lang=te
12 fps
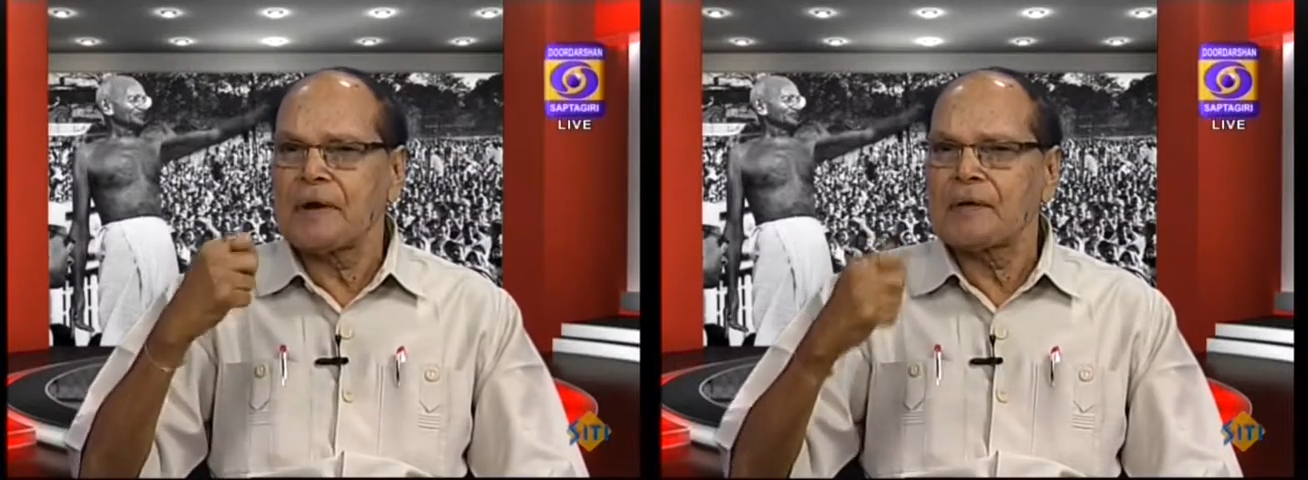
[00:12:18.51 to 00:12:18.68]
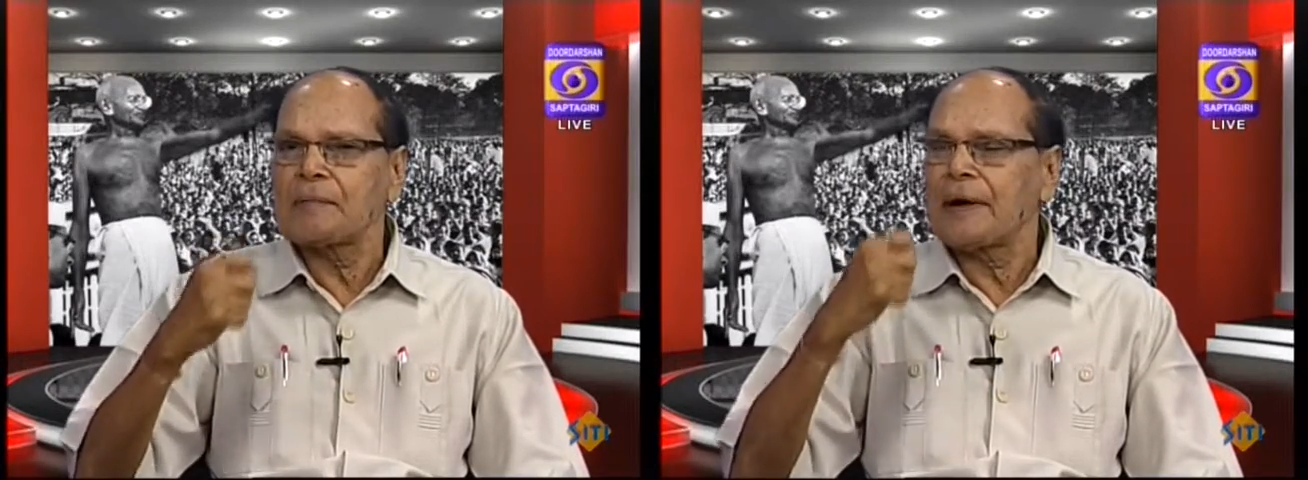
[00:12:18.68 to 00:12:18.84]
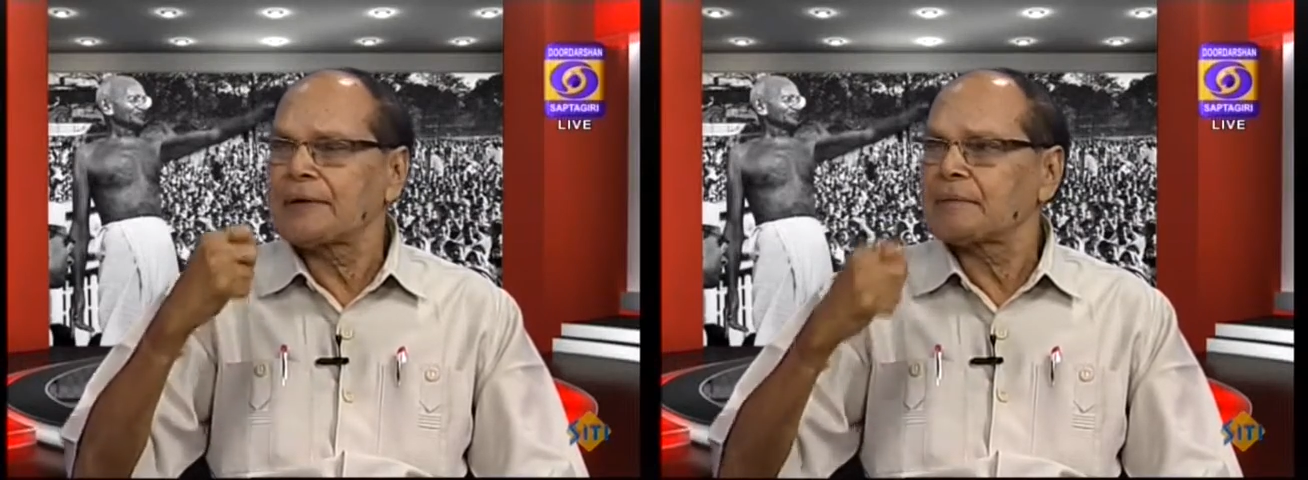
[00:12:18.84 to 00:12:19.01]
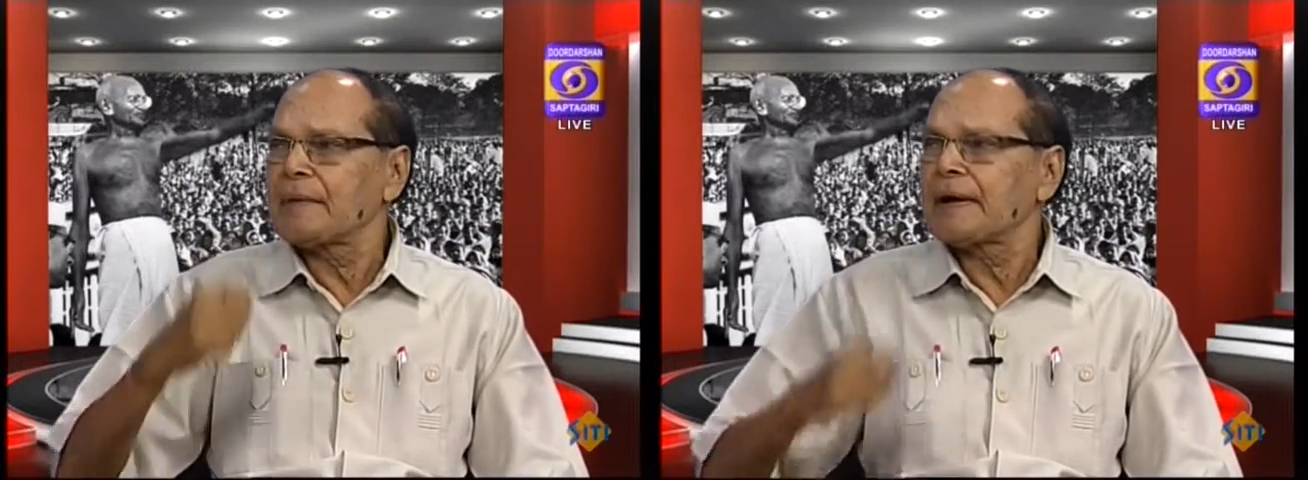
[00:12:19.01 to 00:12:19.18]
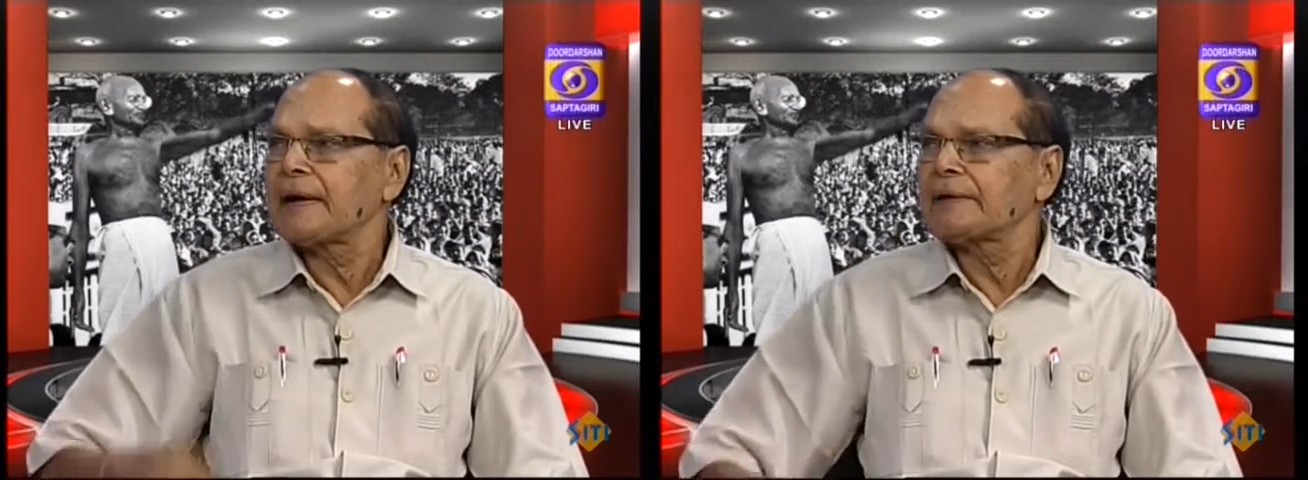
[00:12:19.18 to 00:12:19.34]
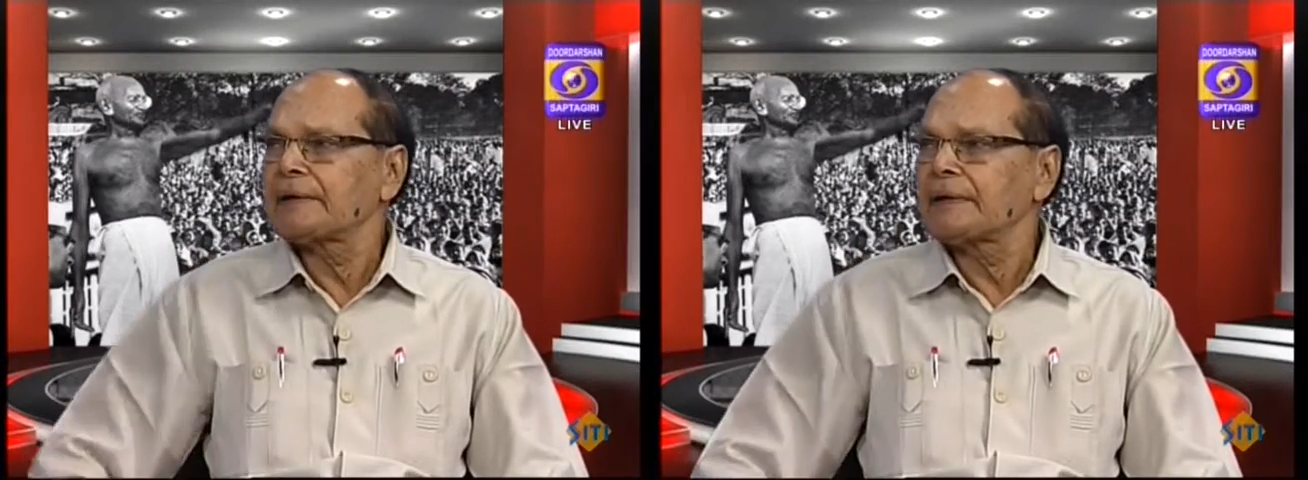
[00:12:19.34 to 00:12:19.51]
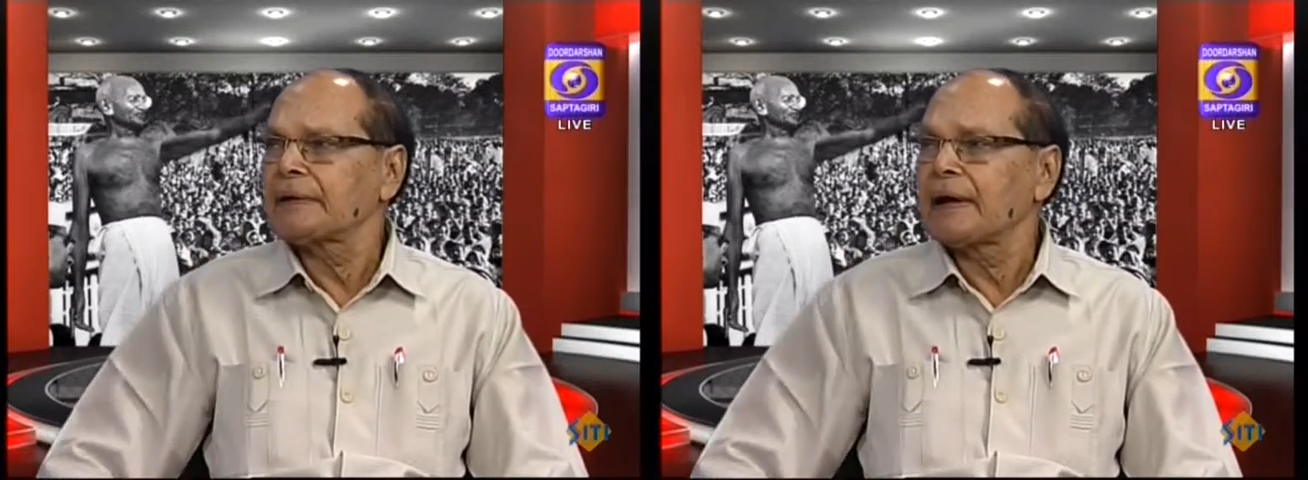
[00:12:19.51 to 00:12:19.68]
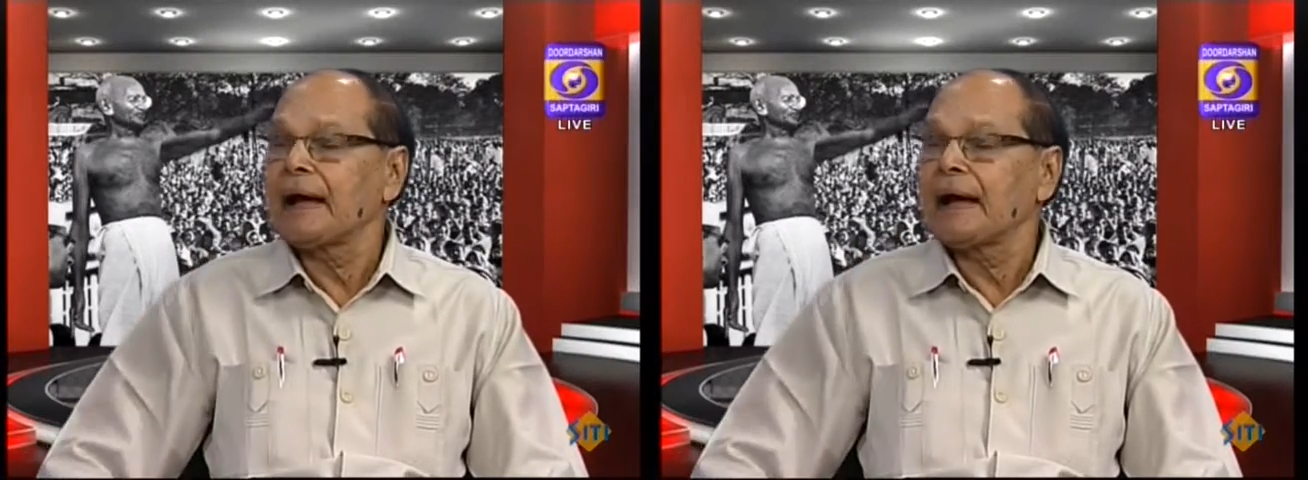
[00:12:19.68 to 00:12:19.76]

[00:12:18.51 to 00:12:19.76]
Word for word: వాడు మహాత్మా గాంధీ